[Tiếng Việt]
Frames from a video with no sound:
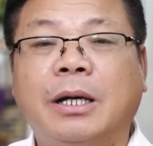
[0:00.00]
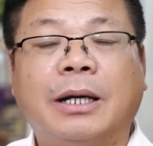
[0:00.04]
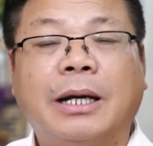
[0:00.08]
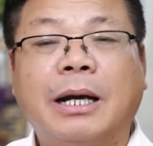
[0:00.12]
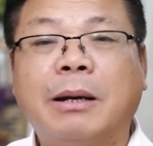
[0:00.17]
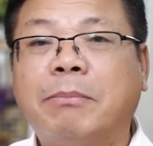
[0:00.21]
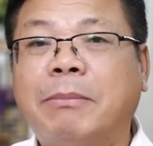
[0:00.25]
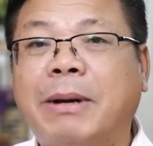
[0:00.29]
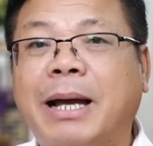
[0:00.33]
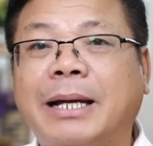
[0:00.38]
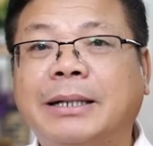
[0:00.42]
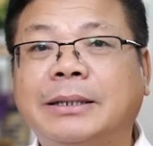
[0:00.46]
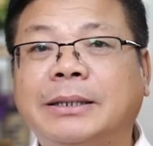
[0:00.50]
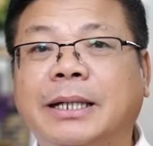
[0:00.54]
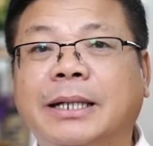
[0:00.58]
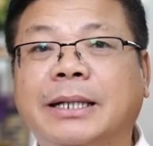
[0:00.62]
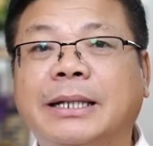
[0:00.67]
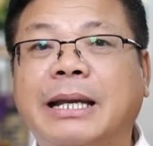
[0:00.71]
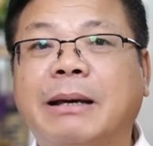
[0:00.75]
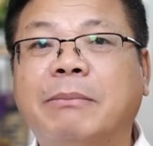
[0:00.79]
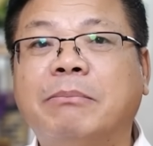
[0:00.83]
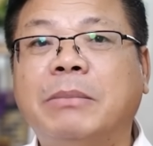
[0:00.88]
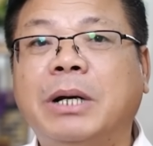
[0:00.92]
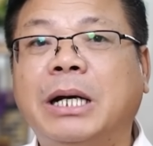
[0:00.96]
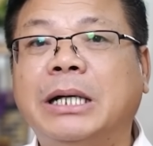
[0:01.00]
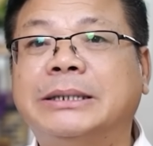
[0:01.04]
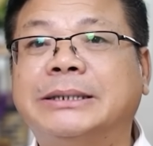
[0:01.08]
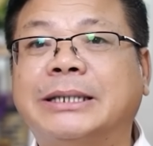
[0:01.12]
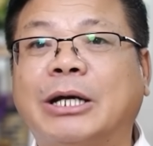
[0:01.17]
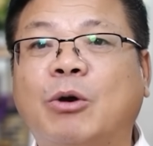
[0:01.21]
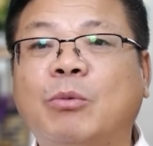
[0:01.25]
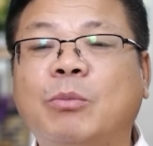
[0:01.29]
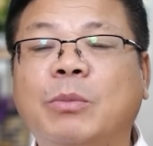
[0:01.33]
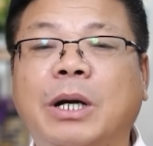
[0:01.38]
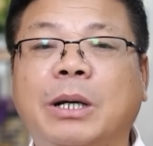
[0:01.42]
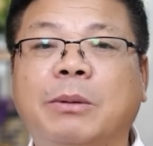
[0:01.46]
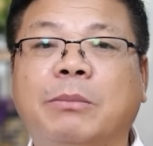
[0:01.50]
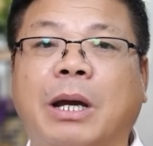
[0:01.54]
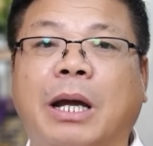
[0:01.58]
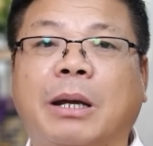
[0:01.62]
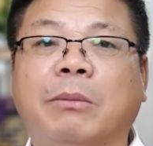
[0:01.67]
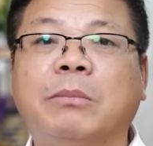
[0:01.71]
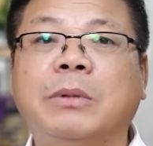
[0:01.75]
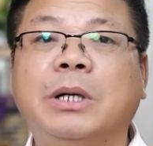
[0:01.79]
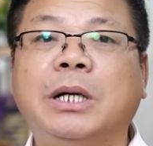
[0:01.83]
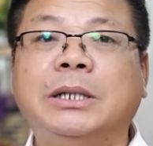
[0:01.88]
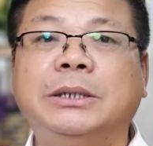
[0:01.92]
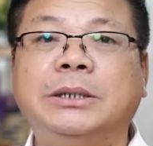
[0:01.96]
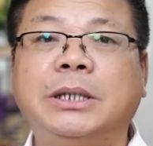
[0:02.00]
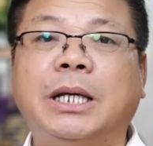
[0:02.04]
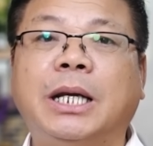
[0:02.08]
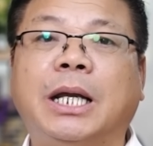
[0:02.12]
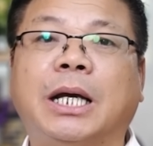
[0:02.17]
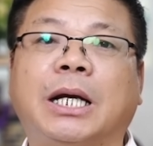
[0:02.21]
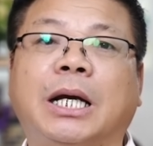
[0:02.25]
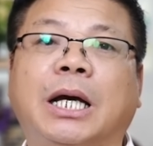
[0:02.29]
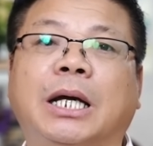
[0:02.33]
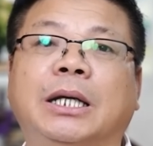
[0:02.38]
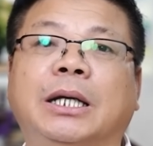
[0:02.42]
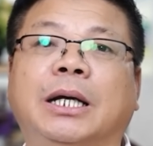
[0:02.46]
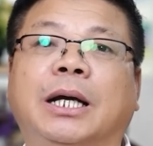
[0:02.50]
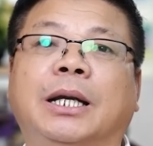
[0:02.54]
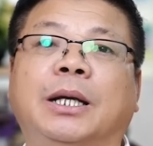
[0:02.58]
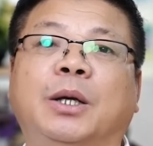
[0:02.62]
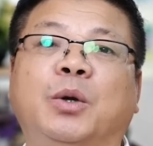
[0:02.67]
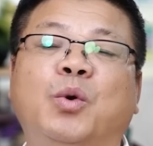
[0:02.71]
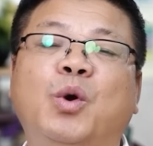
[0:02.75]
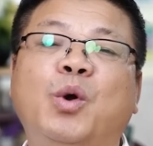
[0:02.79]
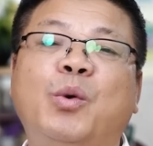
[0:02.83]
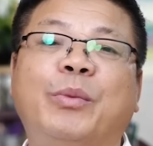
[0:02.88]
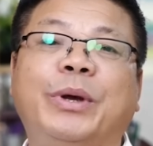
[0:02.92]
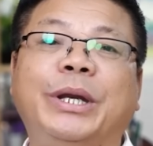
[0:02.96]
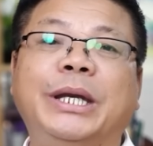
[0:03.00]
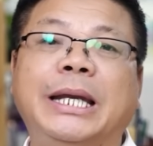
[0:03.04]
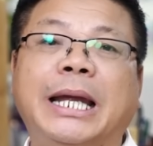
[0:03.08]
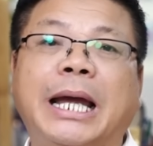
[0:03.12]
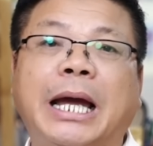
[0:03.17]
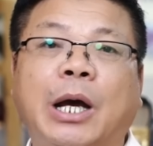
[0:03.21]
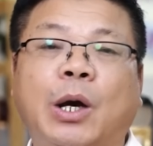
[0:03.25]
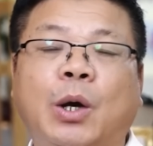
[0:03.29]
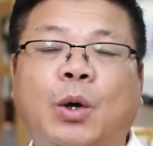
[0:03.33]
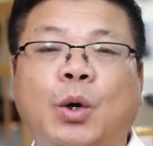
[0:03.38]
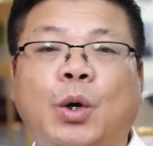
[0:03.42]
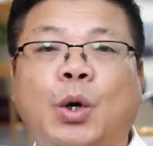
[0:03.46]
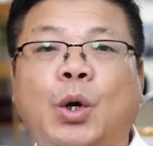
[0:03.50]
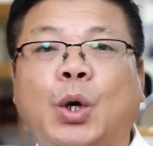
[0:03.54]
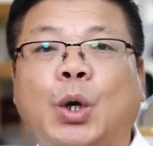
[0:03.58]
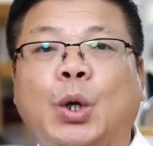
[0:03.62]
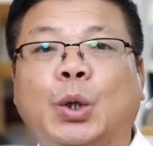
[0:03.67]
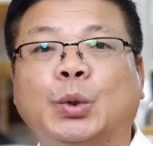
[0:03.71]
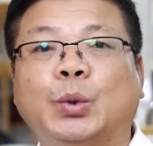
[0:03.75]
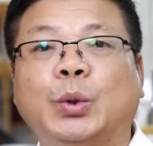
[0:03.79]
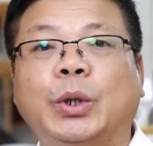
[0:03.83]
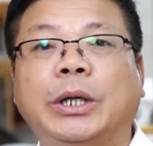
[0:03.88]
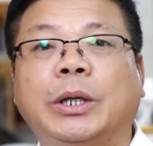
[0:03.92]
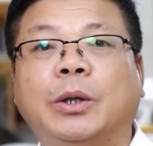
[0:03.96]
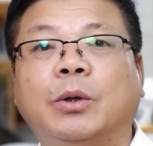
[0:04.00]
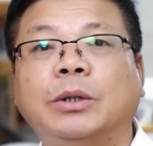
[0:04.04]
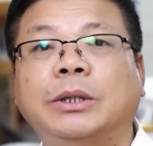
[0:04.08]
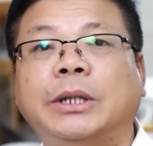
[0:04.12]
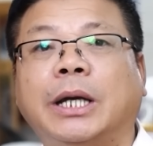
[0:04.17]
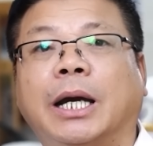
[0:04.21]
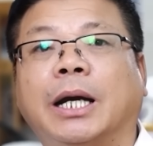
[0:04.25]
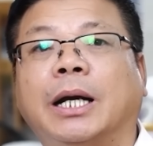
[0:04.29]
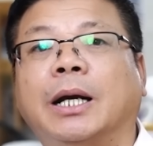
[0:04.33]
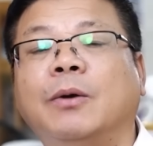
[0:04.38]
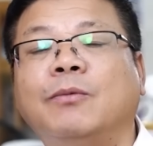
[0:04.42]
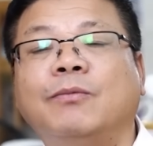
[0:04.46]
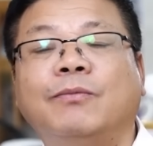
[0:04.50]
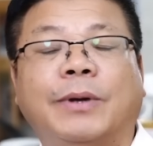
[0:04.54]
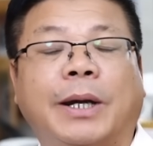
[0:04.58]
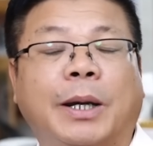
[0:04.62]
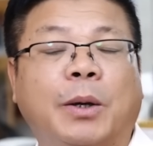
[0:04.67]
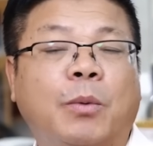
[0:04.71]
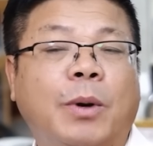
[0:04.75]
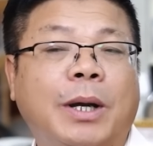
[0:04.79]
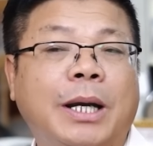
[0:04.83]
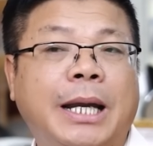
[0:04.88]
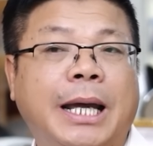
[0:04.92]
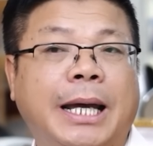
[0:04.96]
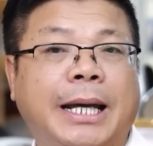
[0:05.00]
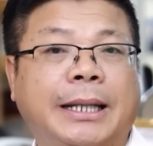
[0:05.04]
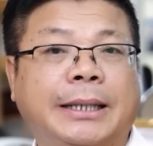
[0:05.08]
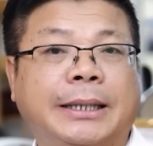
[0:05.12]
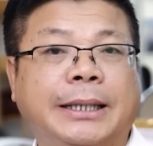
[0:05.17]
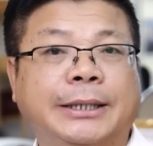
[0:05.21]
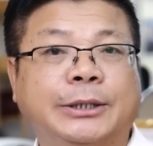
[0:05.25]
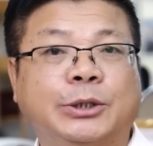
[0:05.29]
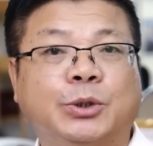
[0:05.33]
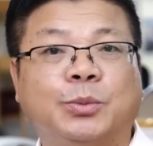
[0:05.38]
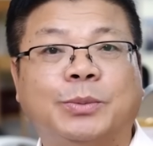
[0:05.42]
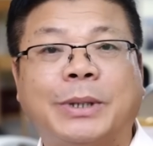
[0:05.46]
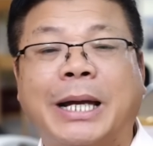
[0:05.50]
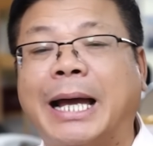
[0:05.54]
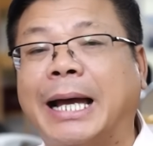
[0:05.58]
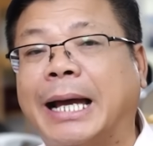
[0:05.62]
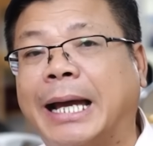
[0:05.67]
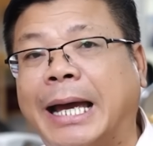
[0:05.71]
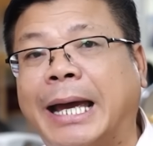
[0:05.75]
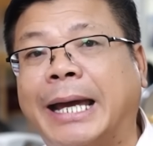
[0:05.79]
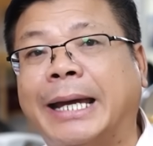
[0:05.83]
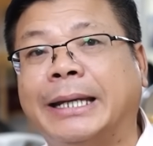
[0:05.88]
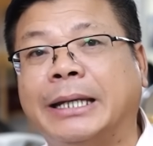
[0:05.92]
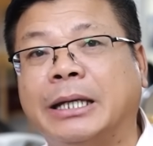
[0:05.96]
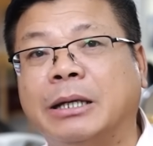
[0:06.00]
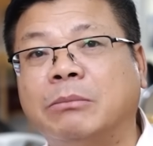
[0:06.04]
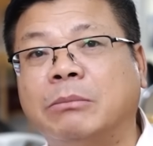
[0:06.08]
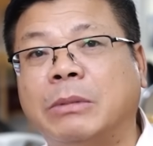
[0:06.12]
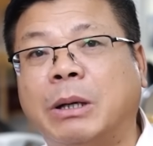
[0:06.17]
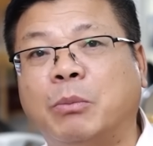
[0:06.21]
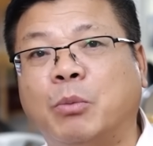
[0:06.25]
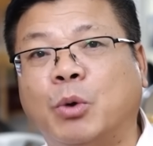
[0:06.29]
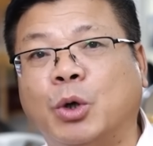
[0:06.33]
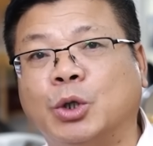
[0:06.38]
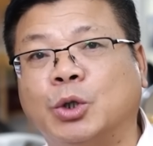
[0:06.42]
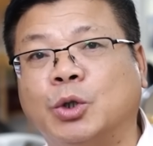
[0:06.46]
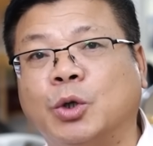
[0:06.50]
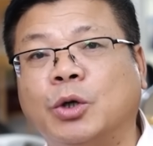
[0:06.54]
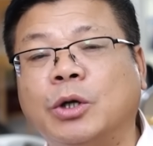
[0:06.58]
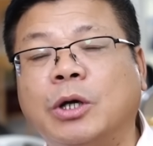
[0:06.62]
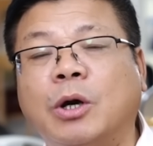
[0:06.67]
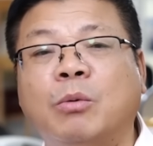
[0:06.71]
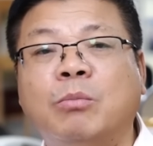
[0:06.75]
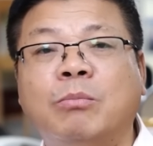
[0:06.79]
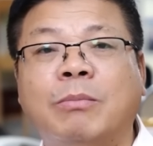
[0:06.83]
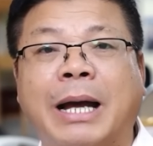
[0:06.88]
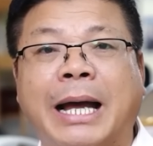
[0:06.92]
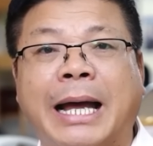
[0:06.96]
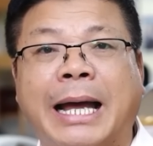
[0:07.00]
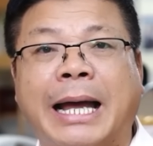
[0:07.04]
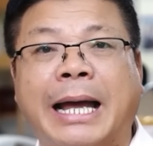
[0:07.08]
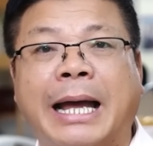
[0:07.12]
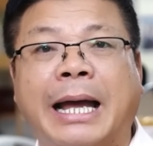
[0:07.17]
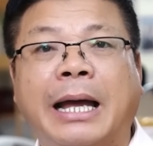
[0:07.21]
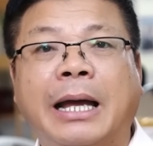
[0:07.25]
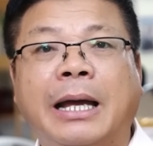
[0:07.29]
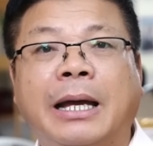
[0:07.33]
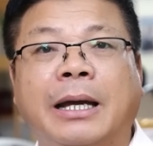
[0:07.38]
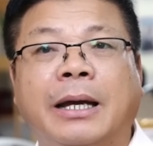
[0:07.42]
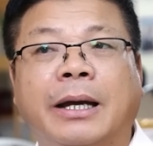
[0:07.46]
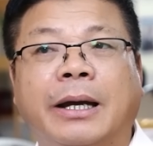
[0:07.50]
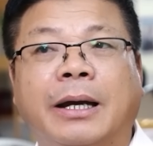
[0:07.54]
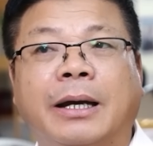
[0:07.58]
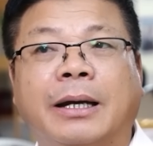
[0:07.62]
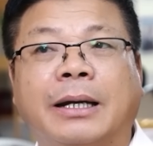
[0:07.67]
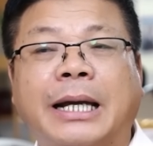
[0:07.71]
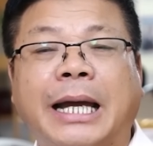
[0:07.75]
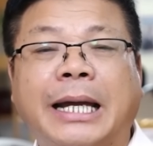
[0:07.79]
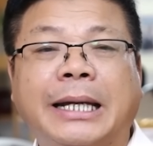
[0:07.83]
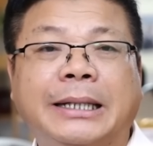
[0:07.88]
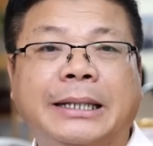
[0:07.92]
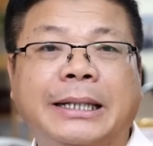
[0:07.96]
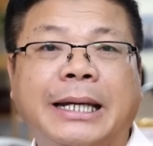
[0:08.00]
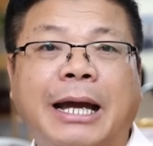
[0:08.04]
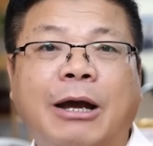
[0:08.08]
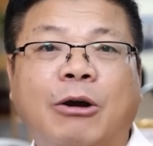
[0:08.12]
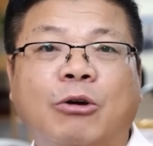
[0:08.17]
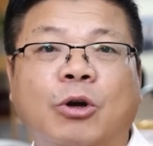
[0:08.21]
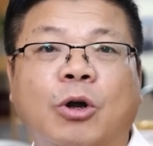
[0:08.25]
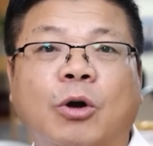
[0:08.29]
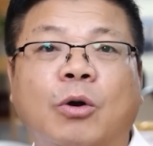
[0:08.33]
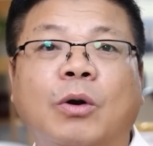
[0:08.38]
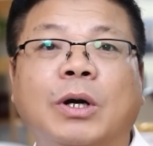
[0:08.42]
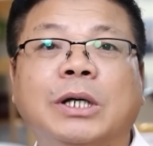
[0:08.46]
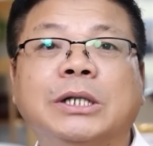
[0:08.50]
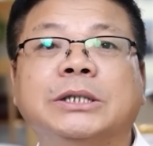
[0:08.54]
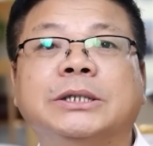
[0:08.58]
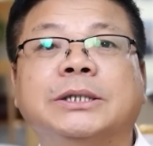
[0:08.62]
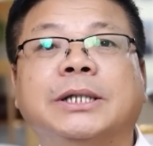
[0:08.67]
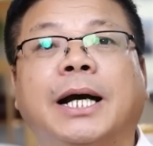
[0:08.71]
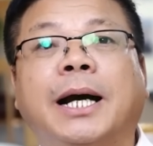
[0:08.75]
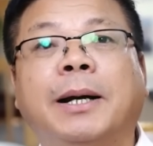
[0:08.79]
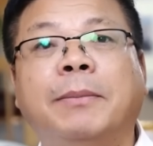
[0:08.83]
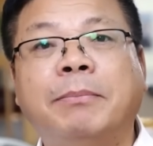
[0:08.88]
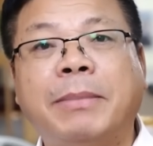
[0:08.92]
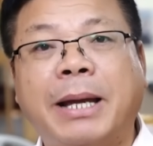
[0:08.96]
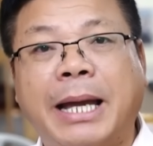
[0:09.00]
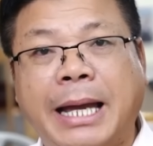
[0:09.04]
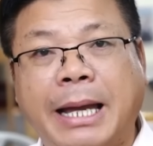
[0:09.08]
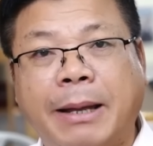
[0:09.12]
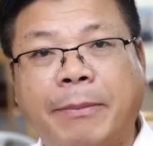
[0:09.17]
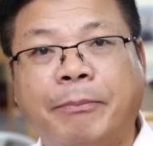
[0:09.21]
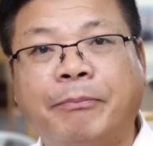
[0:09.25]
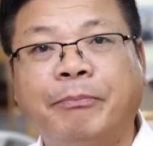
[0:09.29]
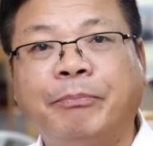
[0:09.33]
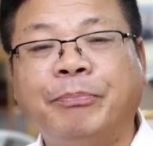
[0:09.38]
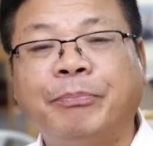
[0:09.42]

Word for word: Các bác trên 50, 60, 70 rất là cần gần gũi bên nhau. Tuy có thể không phải quan hệ tình dục hàng ngày, nhưng mà buổi tối ông bà ở cạnh nhau nó có sự ấm áp.